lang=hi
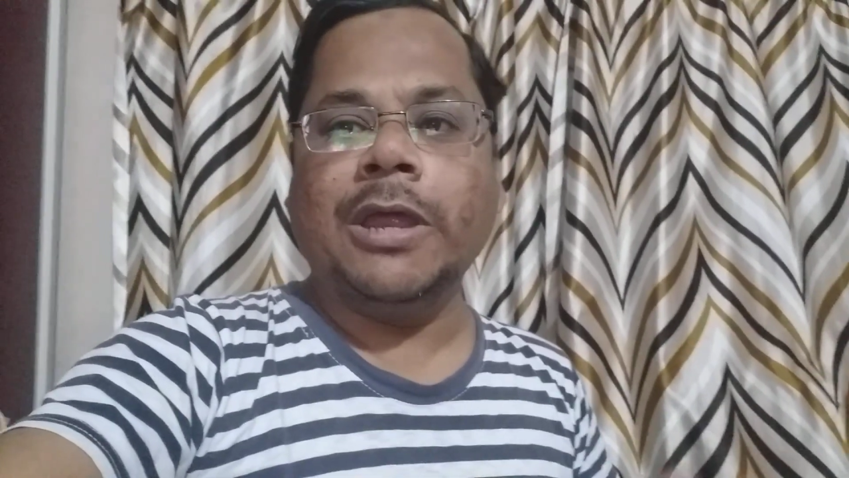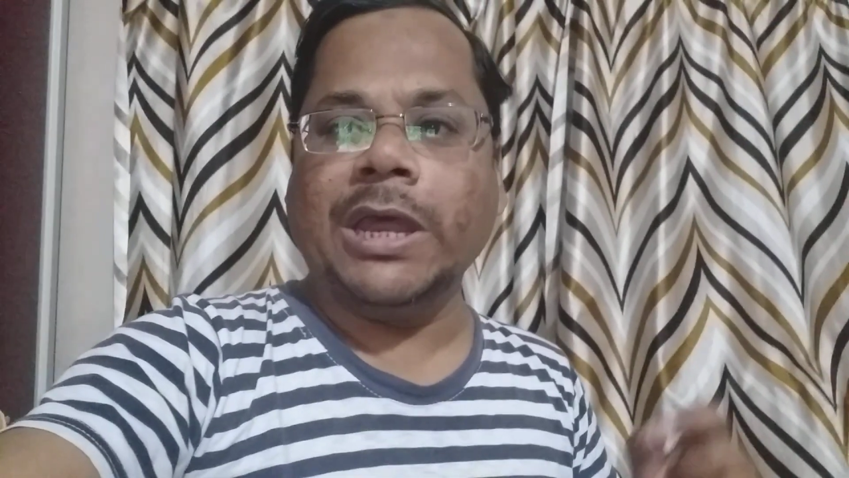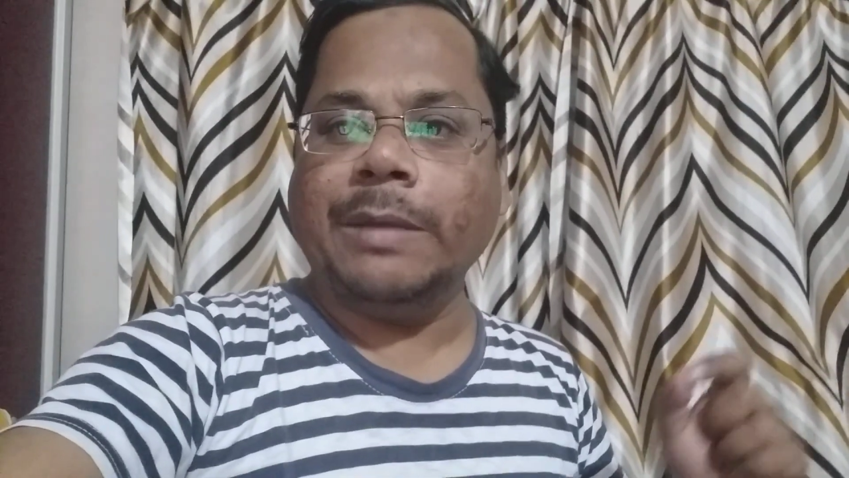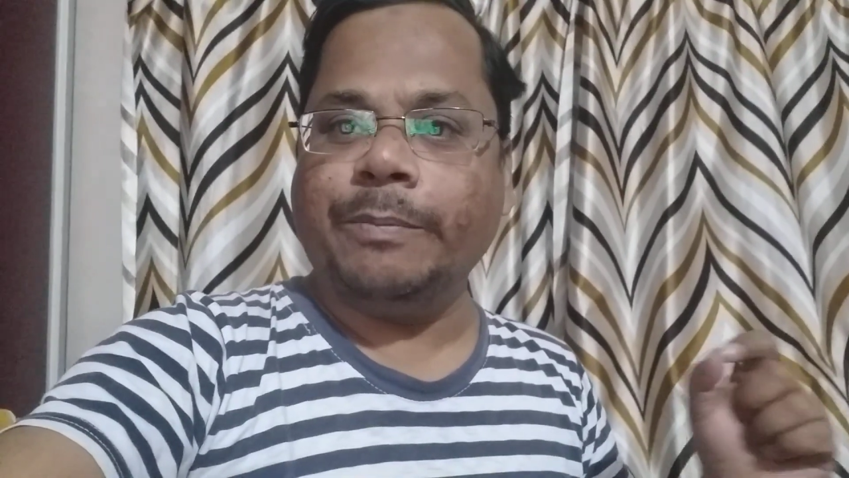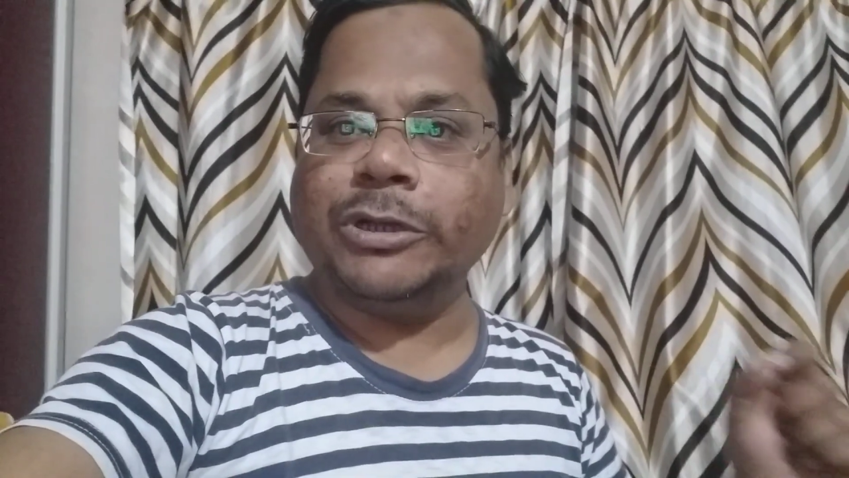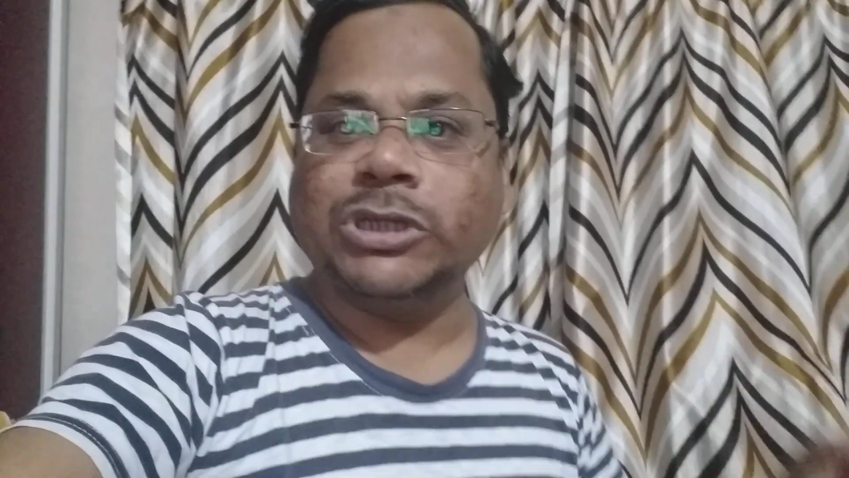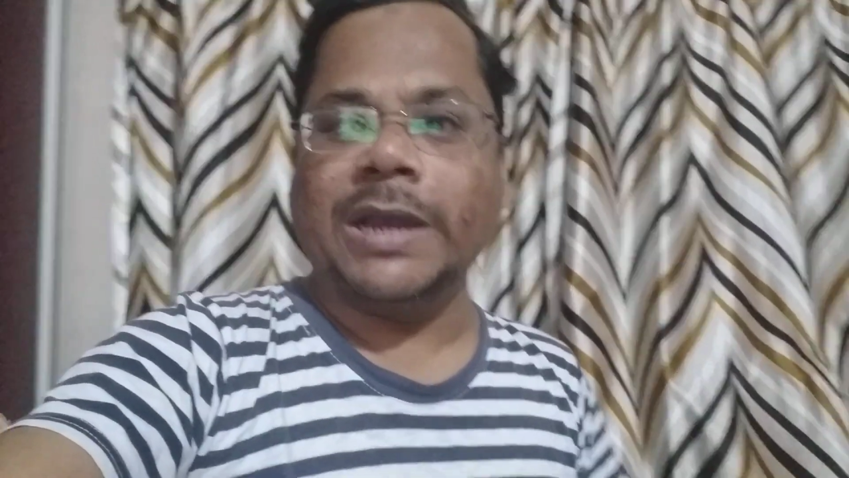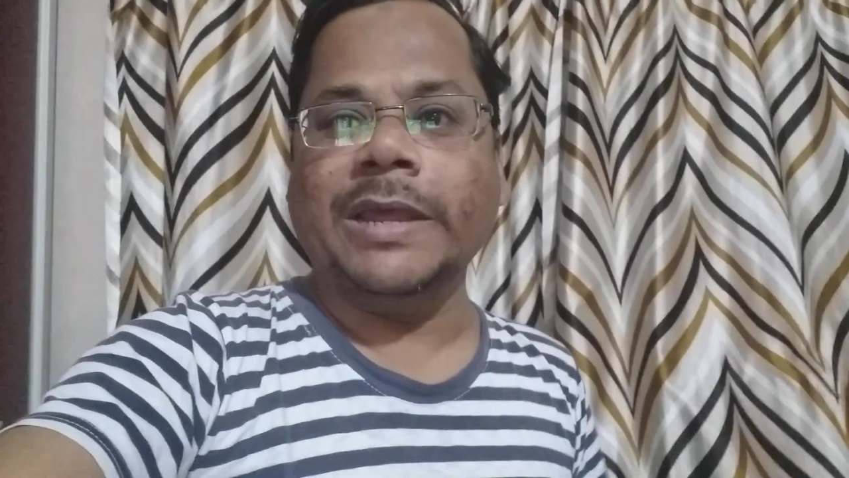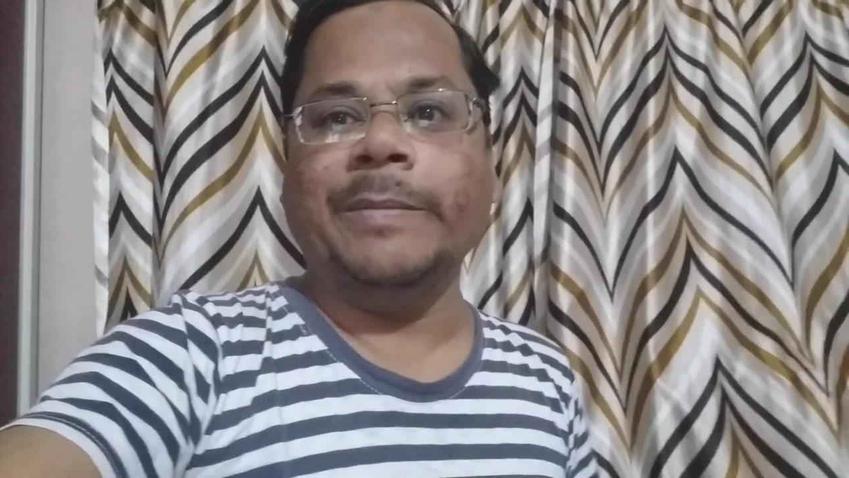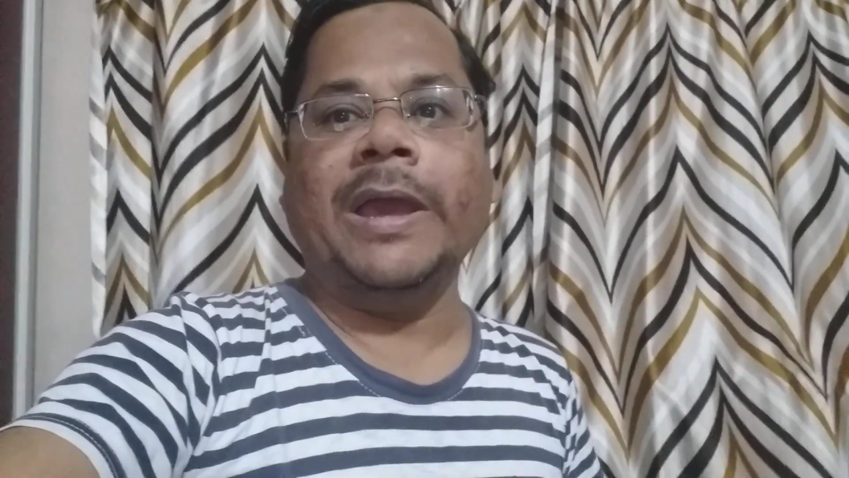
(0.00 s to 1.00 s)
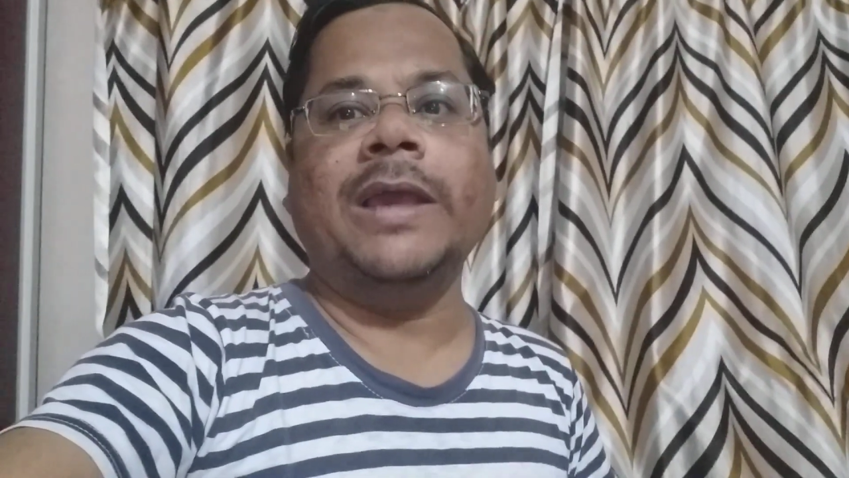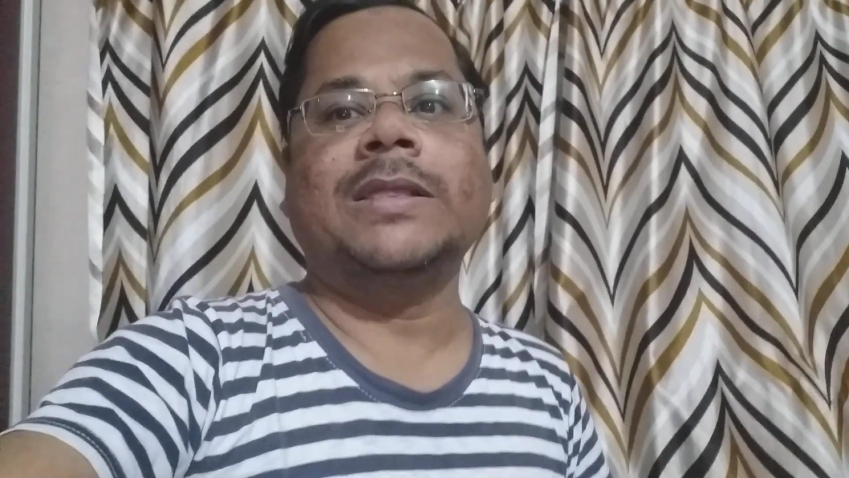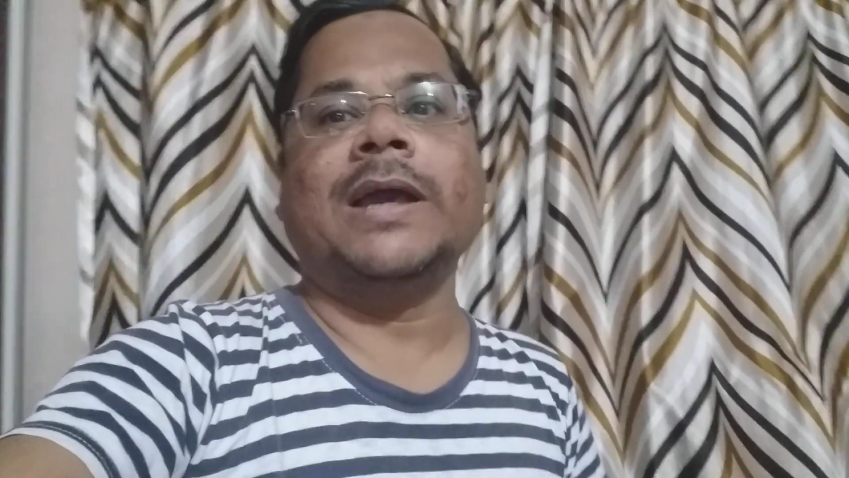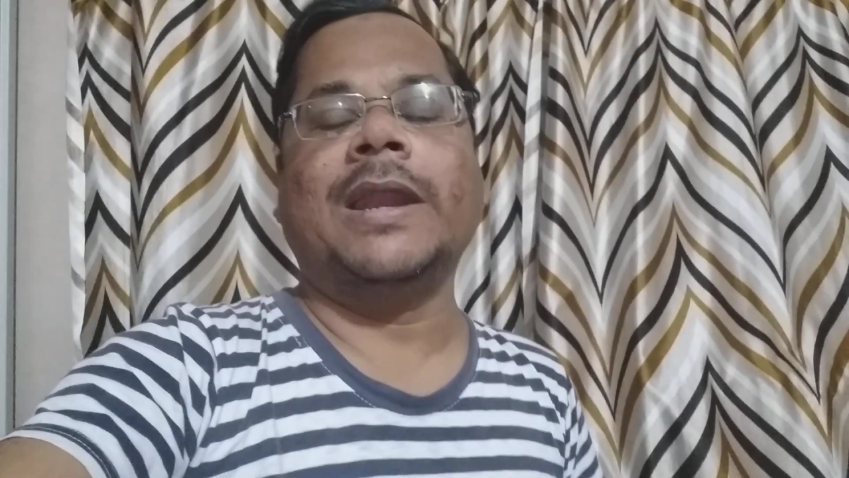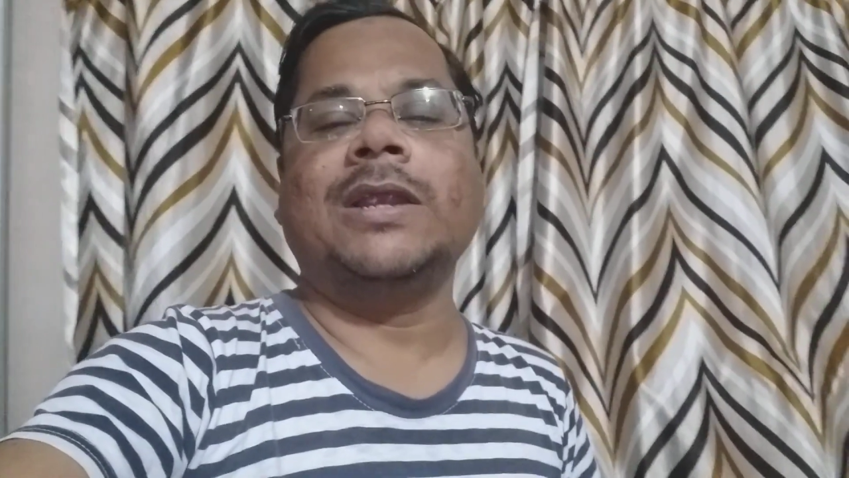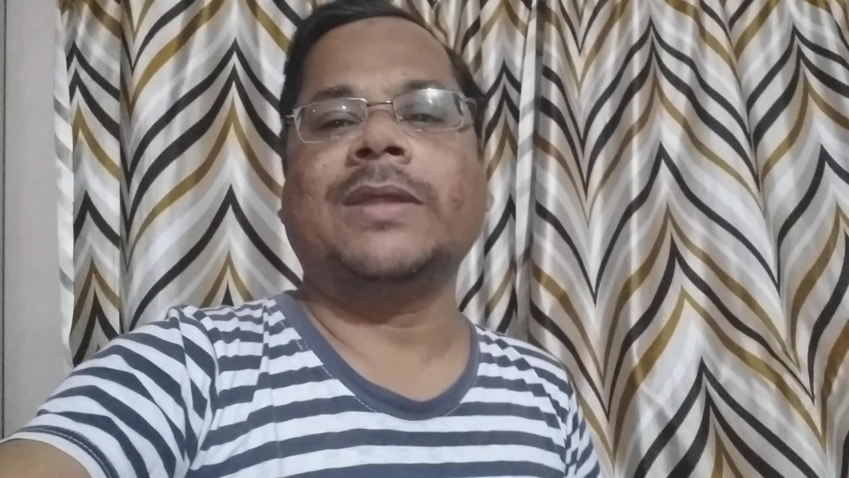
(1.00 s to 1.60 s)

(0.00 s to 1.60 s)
परेशानी में है इस कारण